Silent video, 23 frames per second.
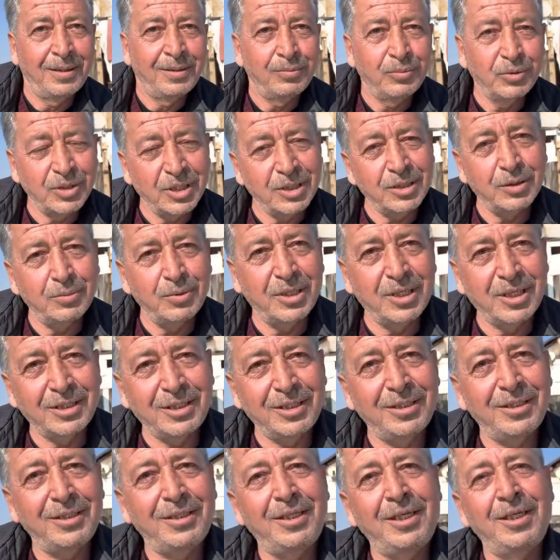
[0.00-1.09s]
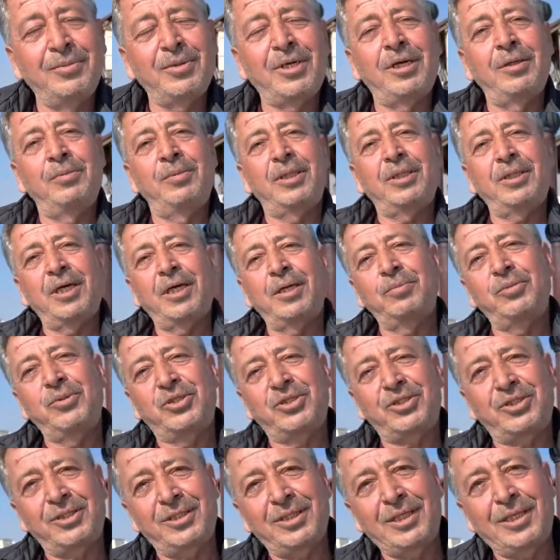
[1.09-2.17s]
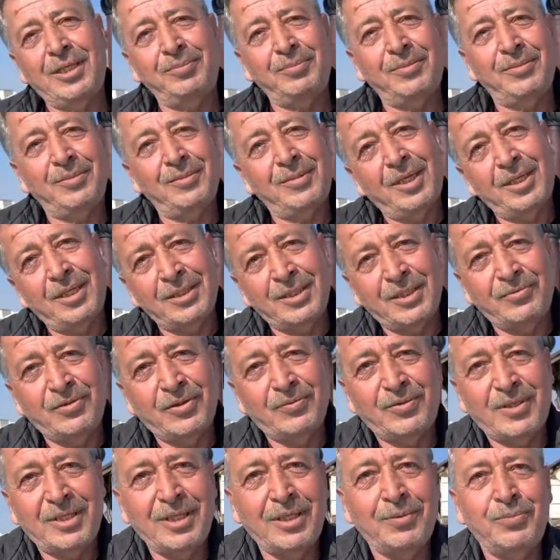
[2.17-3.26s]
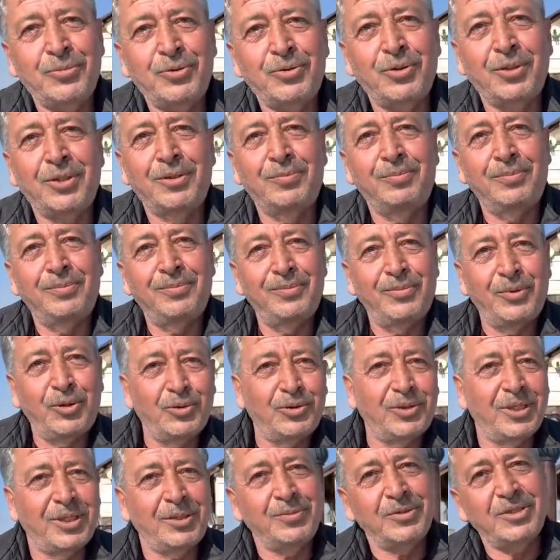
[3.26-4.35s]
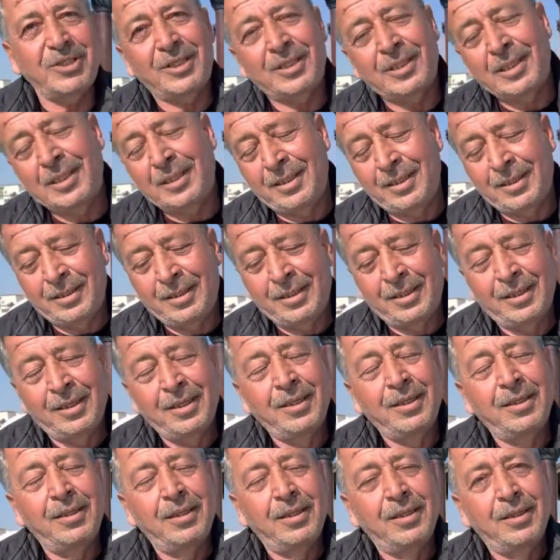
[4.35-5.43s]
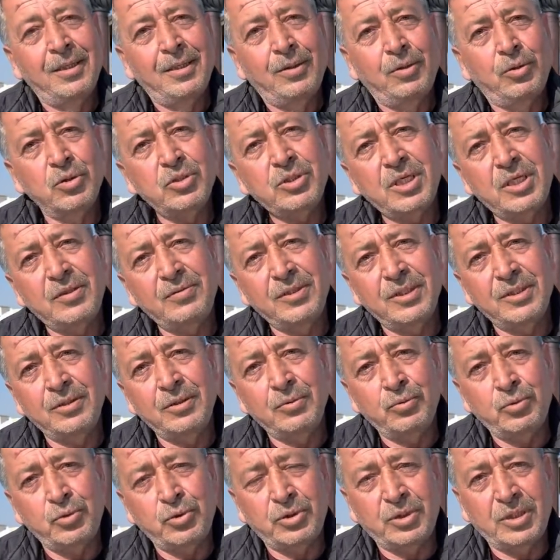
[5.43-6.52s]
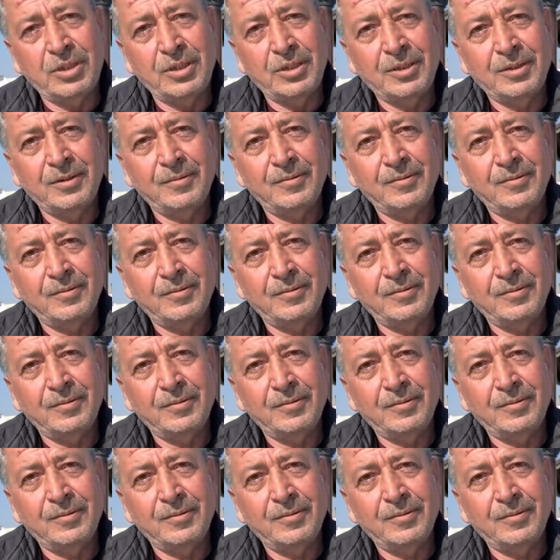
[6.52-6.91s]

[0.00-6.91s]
Bunlar da bu arada hem rahmetle anmış hem ate vefa yapmış olalım büyüklerimize. Oscar Vedat'ın kuşları